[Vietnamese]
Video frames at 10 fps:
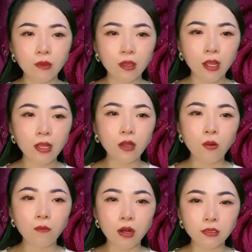Cánh
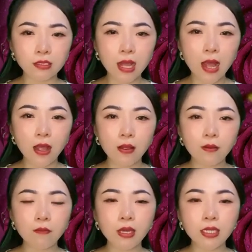cổng mở ra,
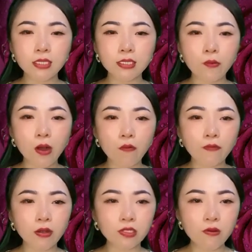Minh dìu Ngọc
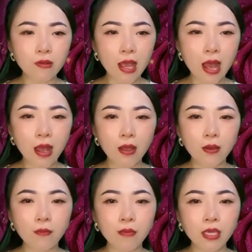vào trong nhà.
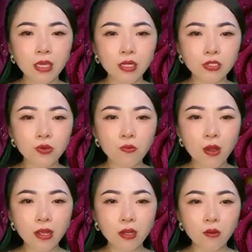Minh nhìn xung
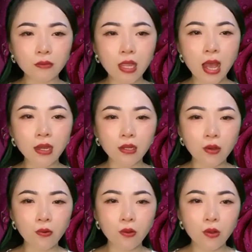quanh không thấy An
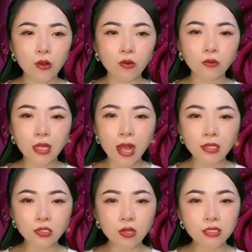đâu. Cô
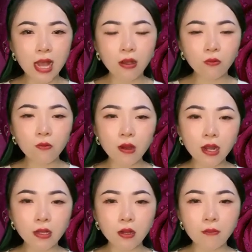ta rõ ràng cũng ở
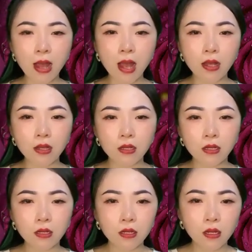đây cơ mà.
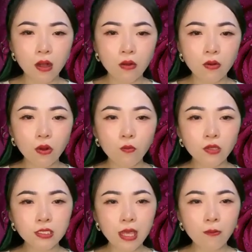Cậu có
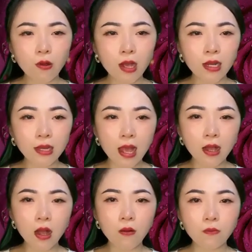muốn xem qua căn nhà
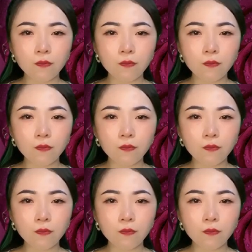không?